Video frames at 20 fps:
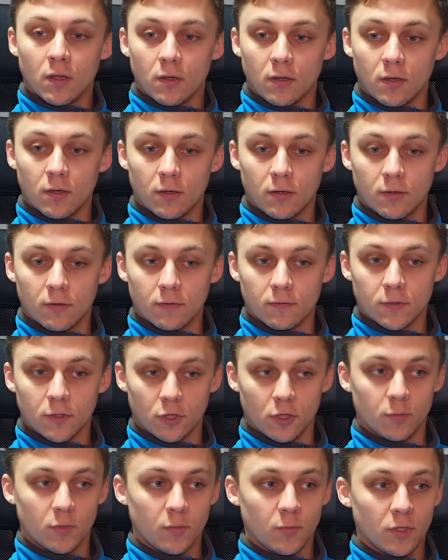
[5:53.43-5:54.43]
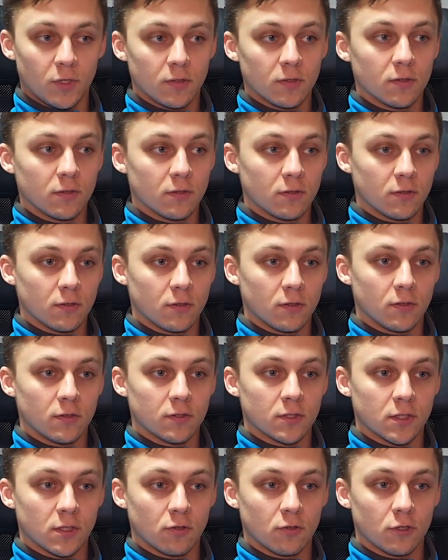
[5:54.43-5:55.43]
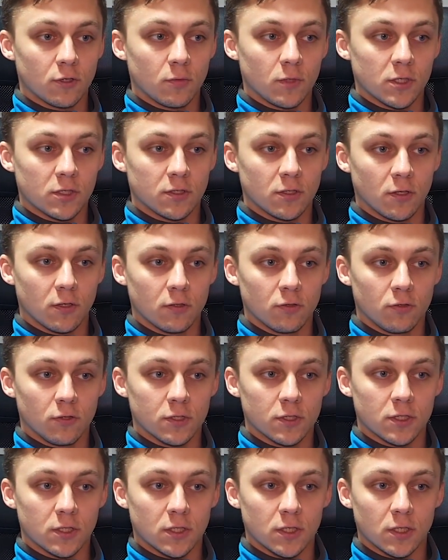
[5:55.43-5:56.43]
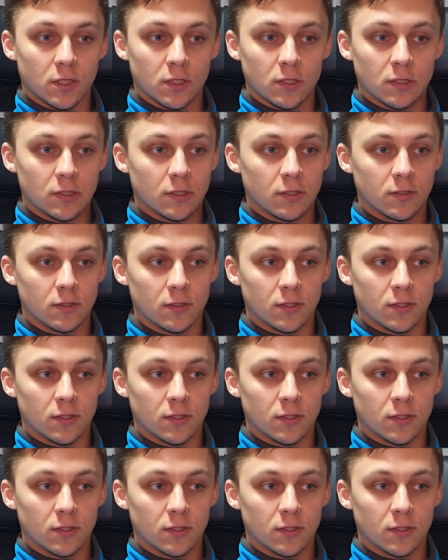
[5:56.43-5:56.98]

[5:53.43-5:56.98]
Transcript: Э, второй момент, э, с которым я столкнулся,